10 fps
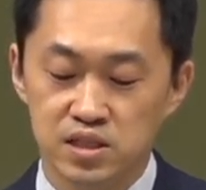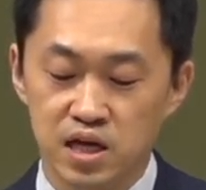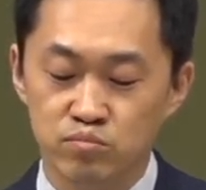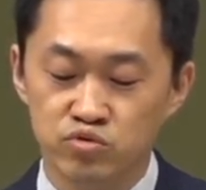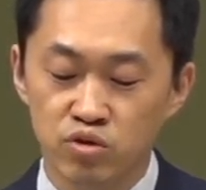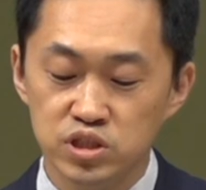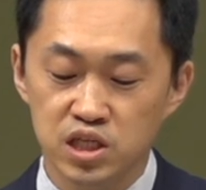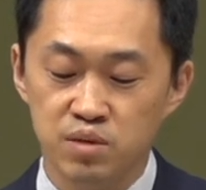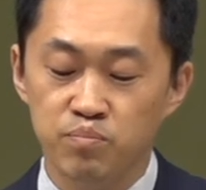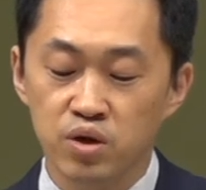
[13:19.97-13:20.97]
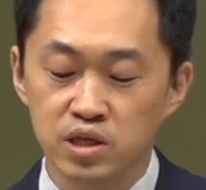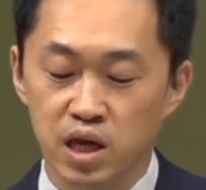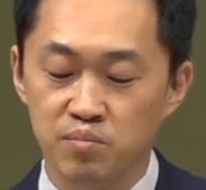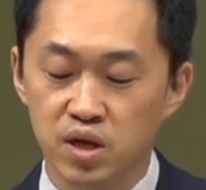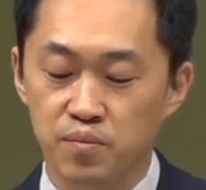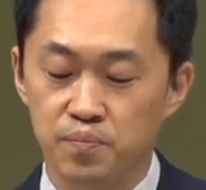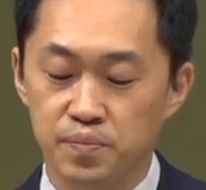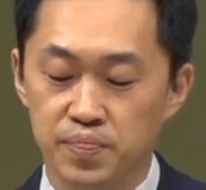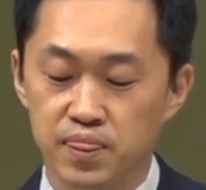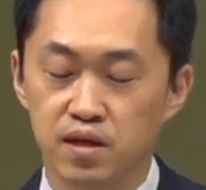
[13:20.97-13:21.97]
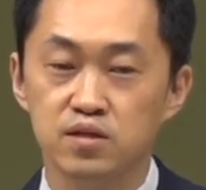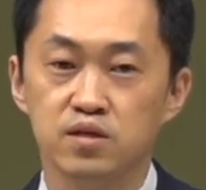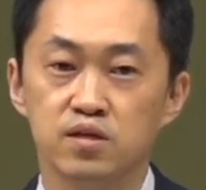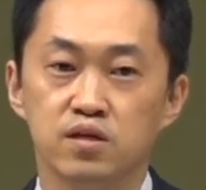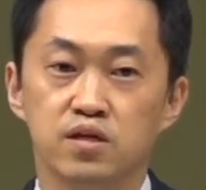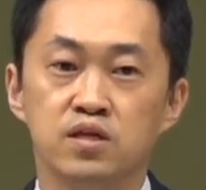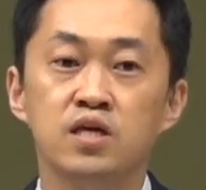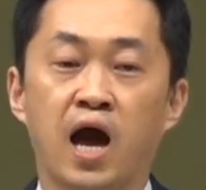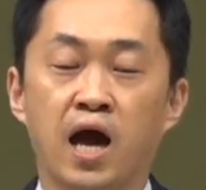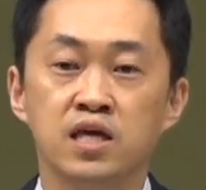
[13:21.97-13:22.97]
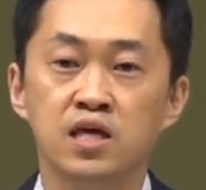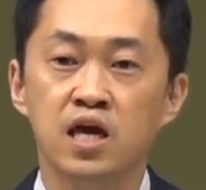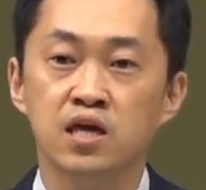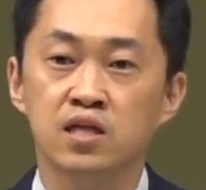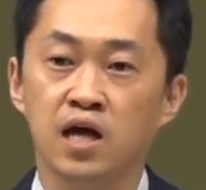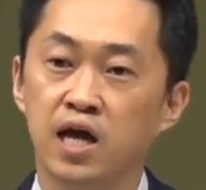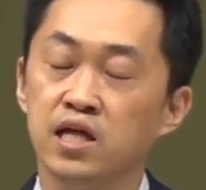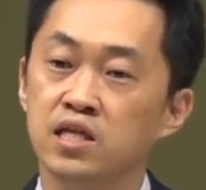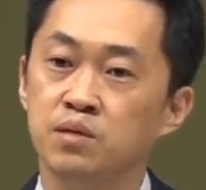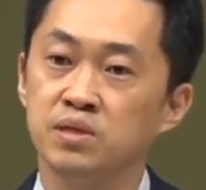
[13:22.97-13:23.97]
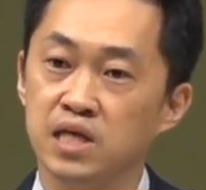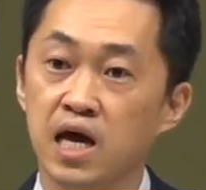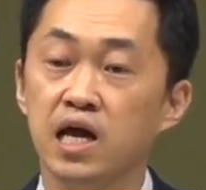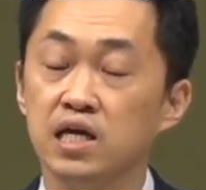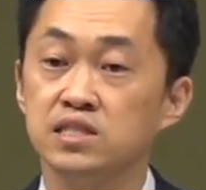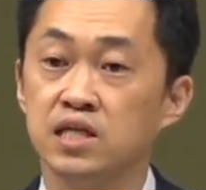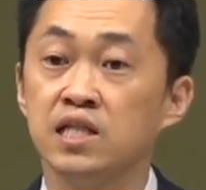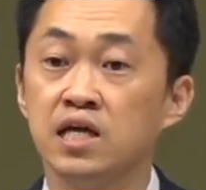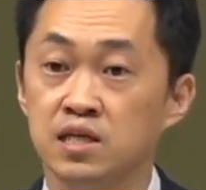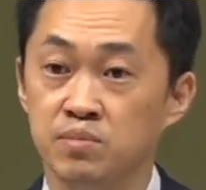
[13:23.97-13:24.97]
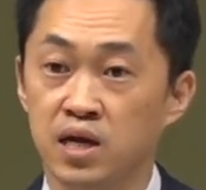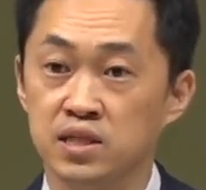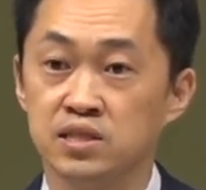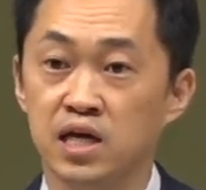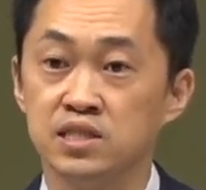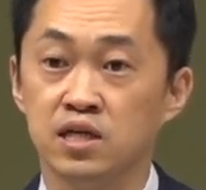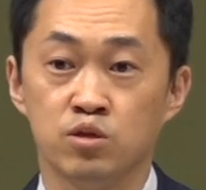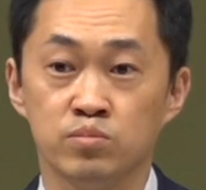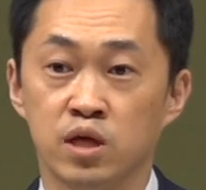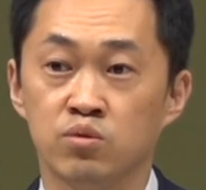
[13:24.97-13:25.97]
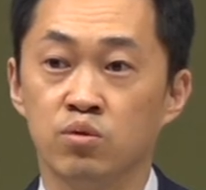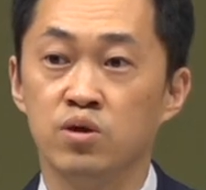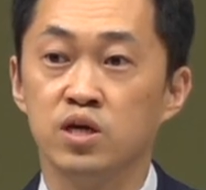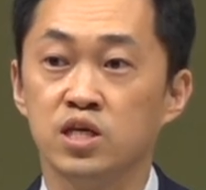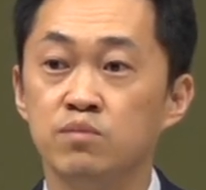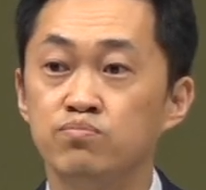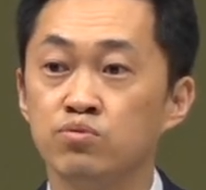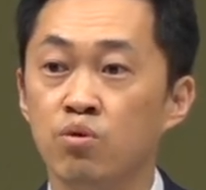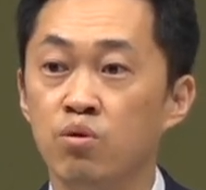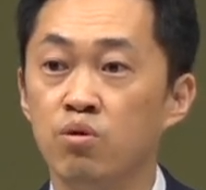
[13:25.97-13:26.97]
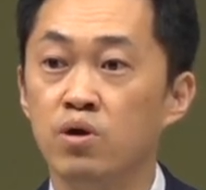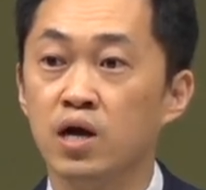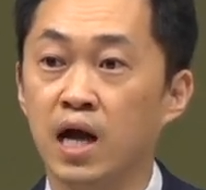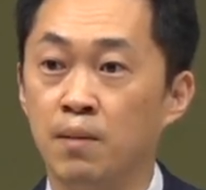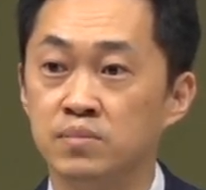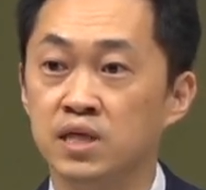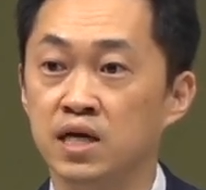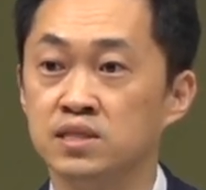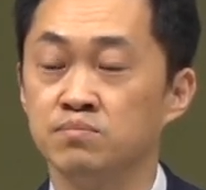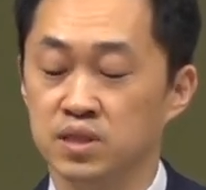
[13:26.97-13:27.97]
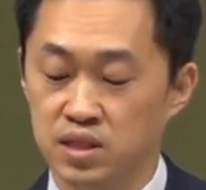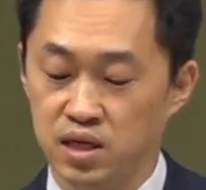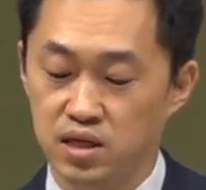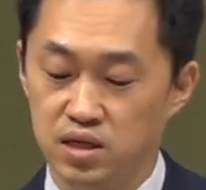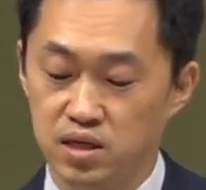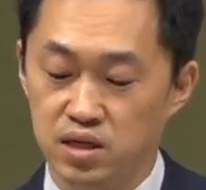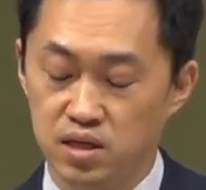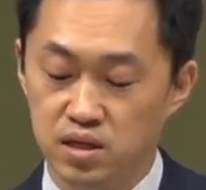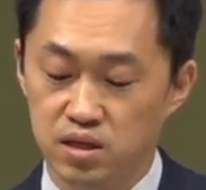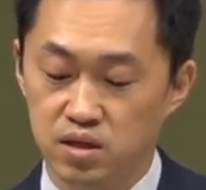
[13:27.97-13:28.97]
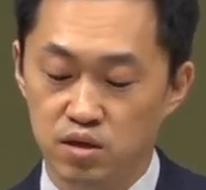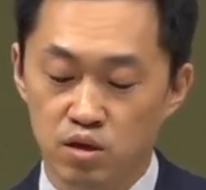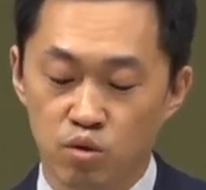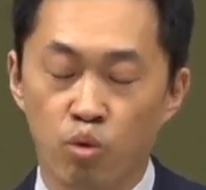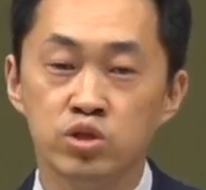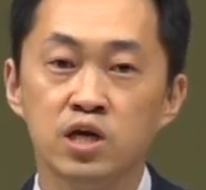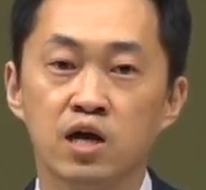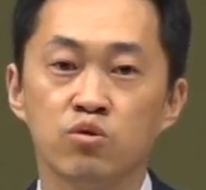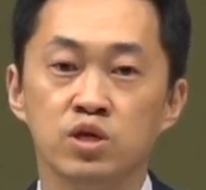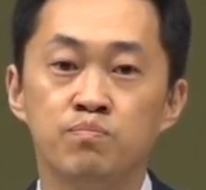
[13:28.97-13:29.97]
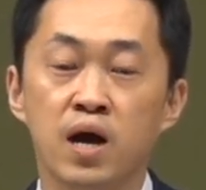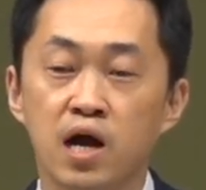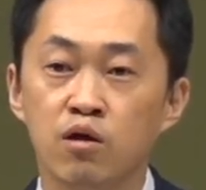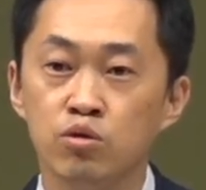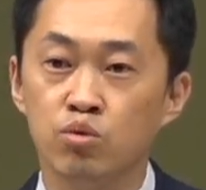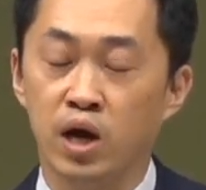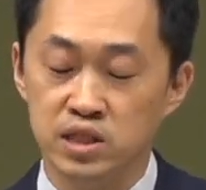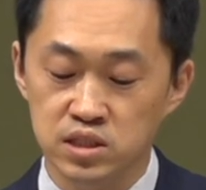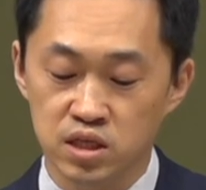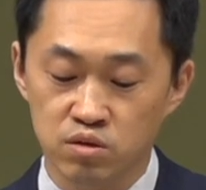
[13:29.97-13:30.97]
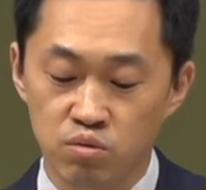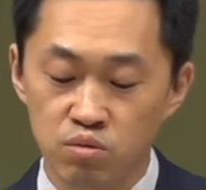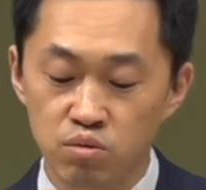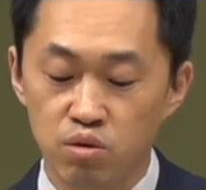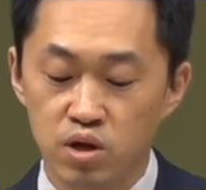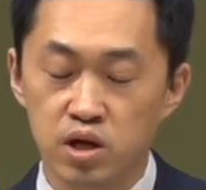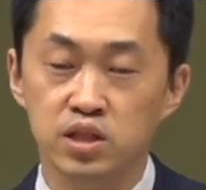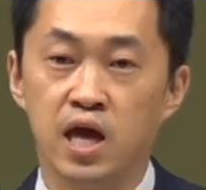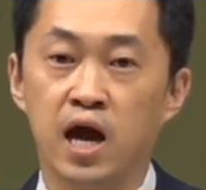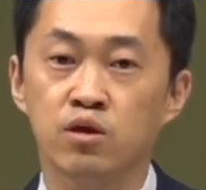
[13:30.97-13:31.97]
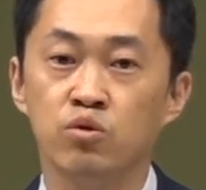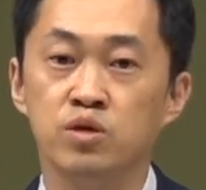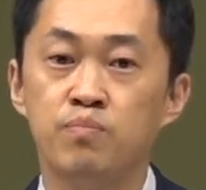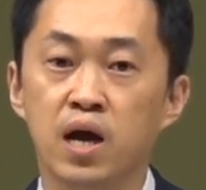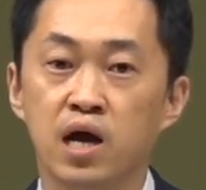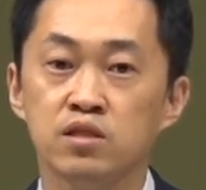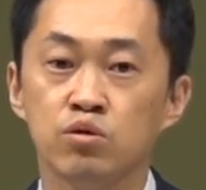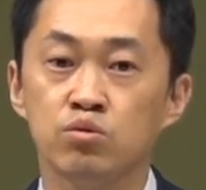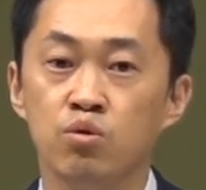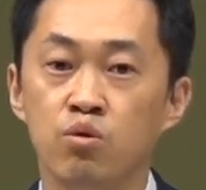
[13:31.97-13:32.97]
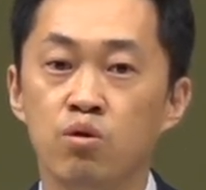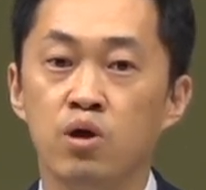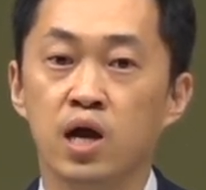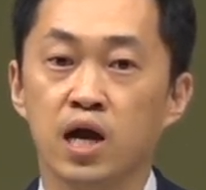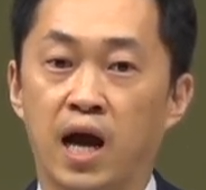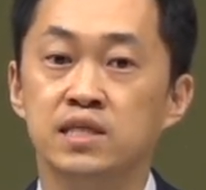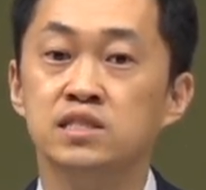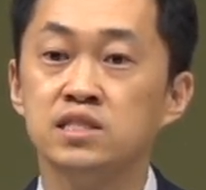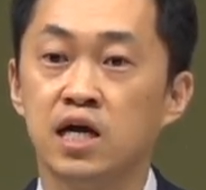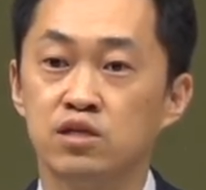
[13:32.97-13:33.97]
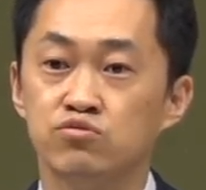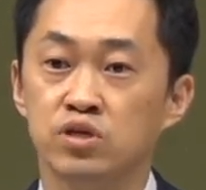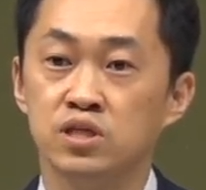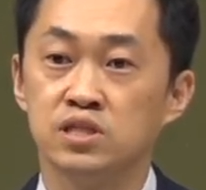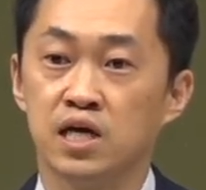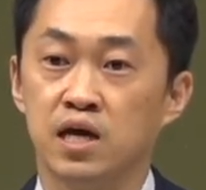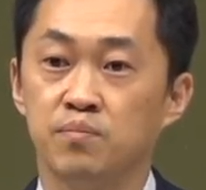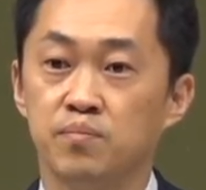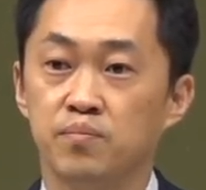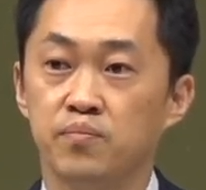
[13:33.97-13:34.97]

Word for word: 제가 무엇이 기뻤냐면 이 아이에게는 하나님이 살아계신 하나님이라는 사실에 너무나도 기쁘고 감사했습니다. 고등학교 입학한 것도 간증이고 대학교 입학한 것도 간증할 수 있는 사람.